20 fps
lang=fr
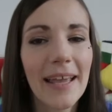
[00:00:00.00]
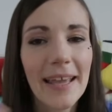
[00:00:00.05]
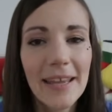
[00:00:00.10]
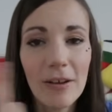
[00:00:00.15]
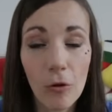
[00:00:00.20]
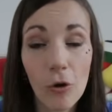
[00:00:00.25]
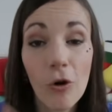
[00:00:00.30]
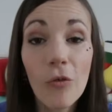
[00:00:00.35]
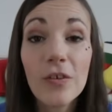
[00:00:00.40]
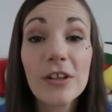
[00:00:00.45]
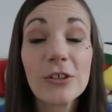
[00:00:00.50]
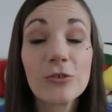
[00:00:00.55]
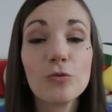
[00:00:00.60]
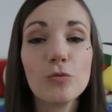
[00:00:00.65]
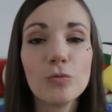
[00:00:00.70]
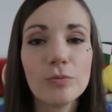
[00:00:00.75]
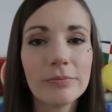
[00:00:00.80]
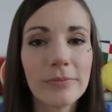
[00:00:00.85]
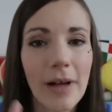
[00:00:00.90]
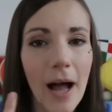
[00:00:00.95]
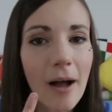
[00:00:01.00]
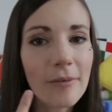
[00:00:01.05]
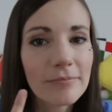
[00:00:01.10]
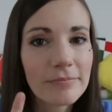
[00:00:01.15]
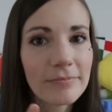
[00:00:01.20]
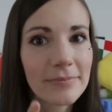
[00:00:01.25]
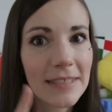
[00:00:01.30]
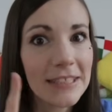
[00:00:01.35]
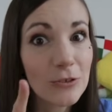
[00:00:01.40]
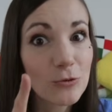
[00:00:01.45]
Et on gonfle les joues, hein.
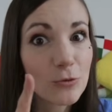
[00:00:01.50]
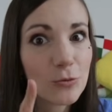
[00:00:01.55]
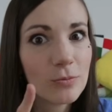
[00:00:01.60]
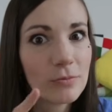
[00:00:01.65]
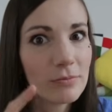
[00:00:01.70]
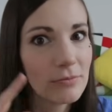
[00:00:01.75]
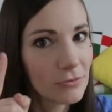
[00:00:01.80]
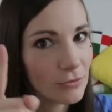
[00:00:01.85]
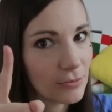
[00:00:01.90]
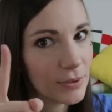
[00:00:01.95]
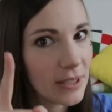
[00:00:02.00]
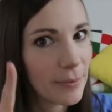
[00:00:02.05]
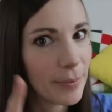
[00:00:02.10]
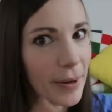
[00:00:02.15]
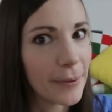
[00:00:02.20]
Les joues, n'oubliez